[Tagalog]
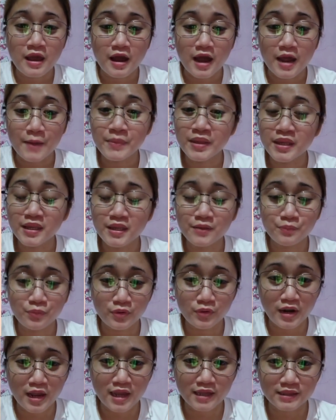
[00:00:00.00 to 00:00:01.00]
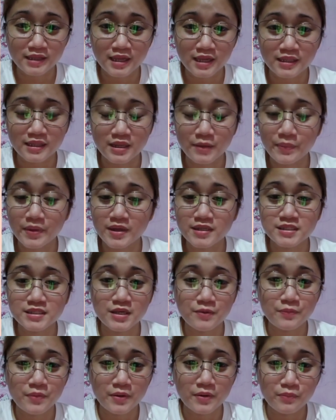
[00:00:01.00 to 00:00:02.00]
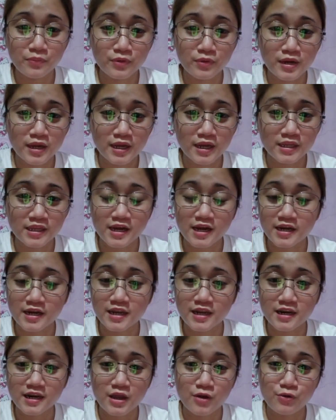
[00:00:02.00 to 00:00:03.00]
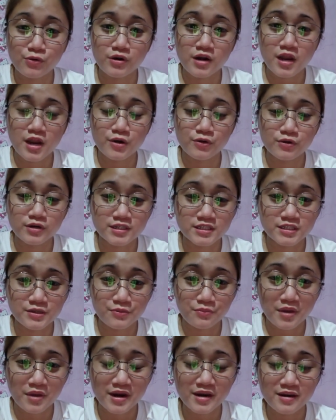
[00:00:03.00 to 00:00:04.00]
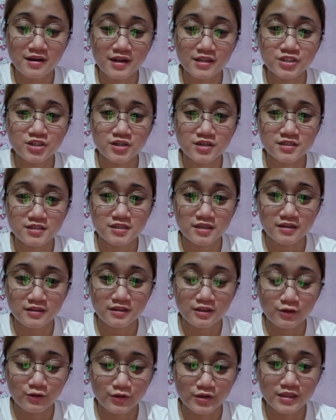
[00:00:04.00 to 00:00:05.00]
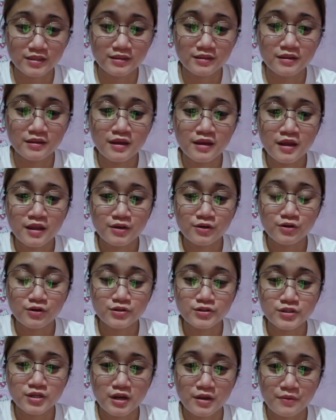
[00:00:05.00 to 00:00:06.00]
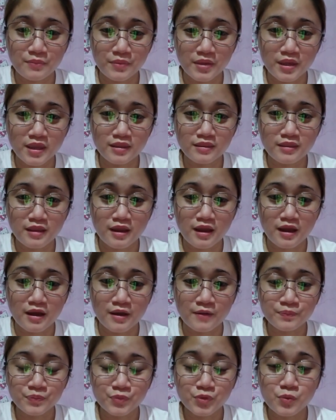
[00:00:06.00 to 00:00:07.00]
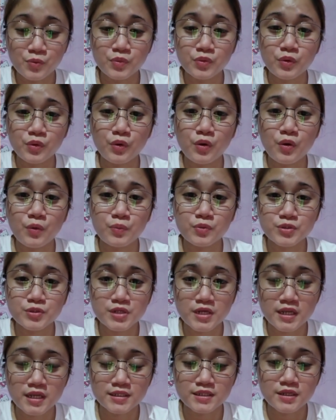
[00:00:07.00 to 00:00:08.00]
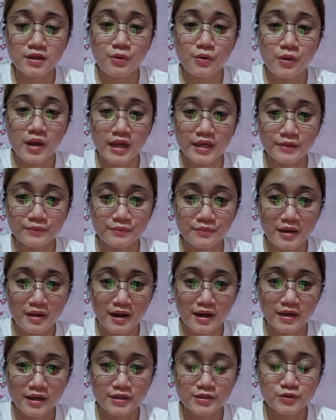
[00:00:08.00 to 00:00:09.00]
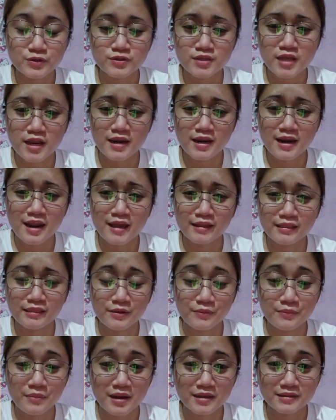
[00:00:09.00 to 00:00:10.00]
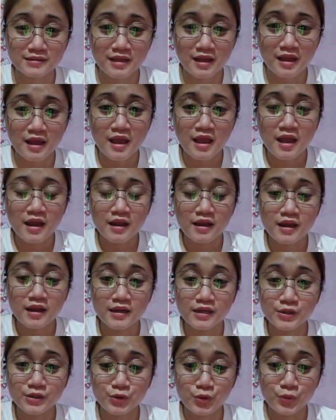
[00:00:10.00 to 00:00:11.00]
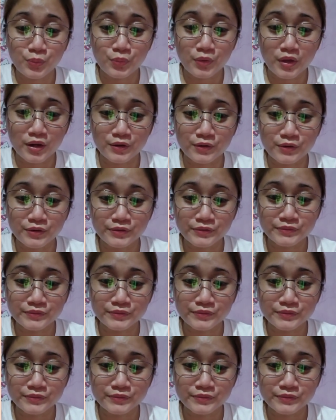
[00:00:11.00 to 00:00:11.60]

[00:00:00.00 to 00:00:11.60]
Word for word: aminin po natin napakasipag po ng kanyang anak lalong-lalo na si Mark at saka si Inloyd no sila May na tumutulong po sila sa gawaing bahay. So sana lahat ng bata ganito po ano.